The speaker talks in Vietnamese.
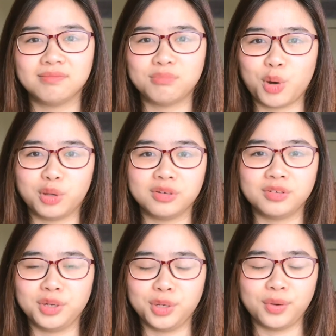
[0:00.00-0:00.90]
mọi
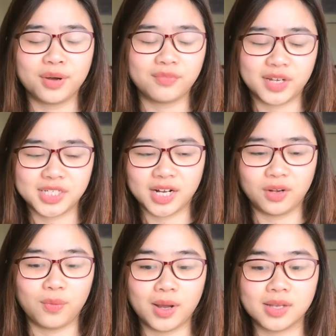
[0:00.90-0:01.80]
người đều đang phải trải
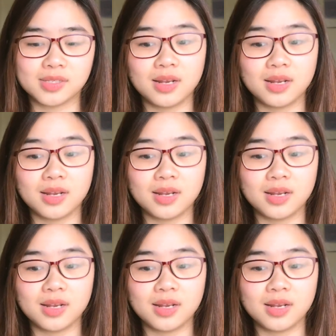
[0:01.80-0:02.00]
qua